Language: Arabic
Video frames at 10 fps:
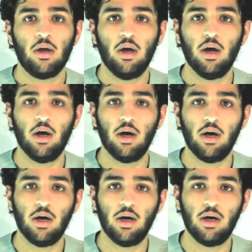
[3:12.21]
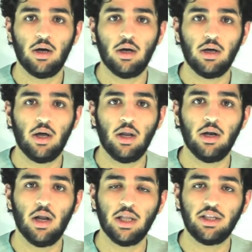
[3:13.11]
آه،
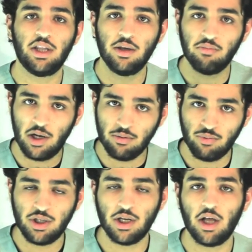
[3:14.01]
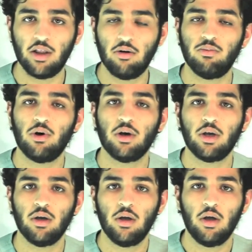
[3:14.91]
التيم اللي مدير هذا البلوك
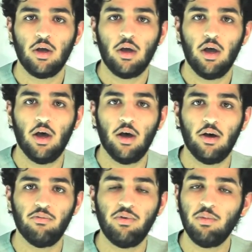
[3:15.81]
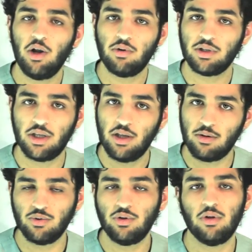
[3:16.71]
آه، في معلومات كثيره
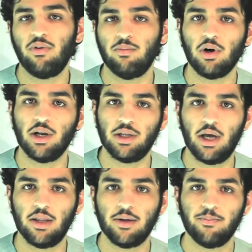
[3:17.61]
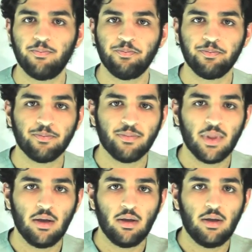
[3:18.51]
موجوده في البوكلت هذه
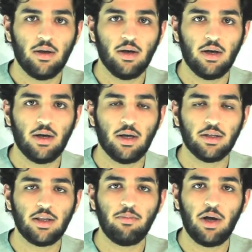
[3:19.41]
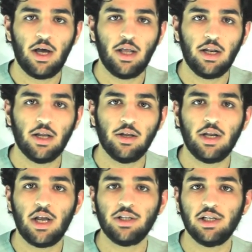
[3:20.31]
آه، طبعا
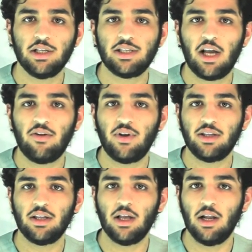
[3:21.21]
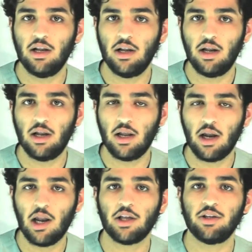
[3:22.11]
نرجع لسالفه
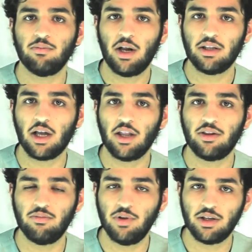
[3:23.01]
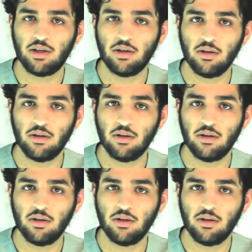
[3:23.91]
الاختبار اخذت 100 آه،